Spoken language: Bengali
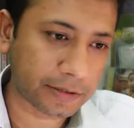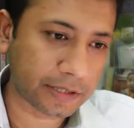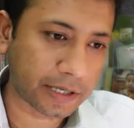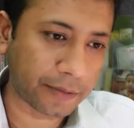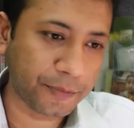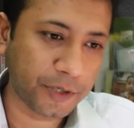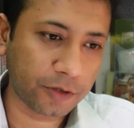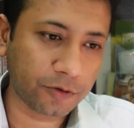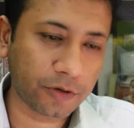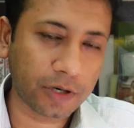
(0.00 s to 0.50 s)

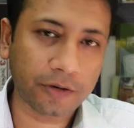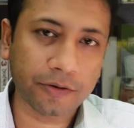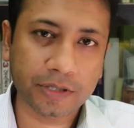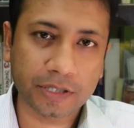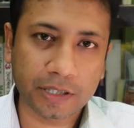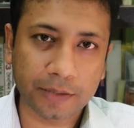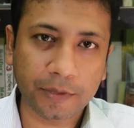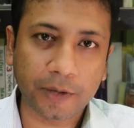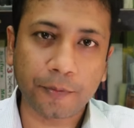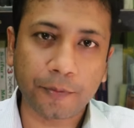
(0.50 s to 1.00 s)
সাবমিট করা
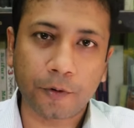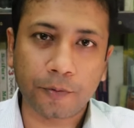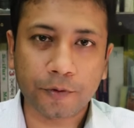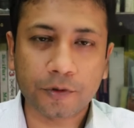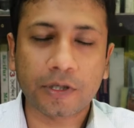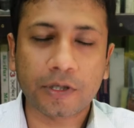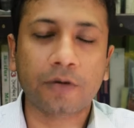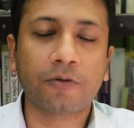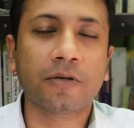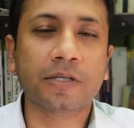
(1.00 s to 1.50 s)
হয়েছে বা
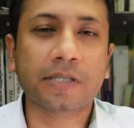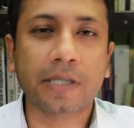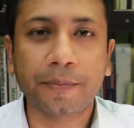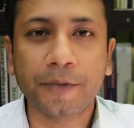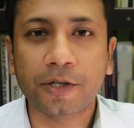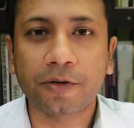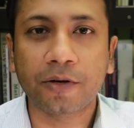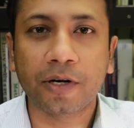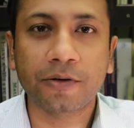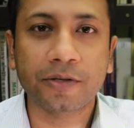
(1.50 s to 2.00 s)
প্রপোজালগুলো
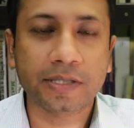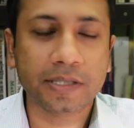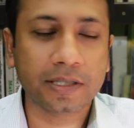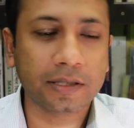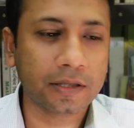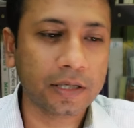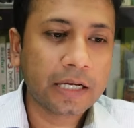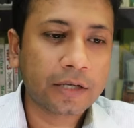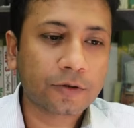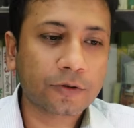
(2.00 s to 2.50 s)
সাবমিট করা
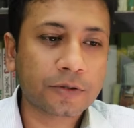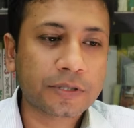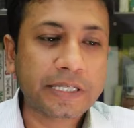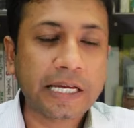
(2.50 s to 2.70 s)
হয়েছে তো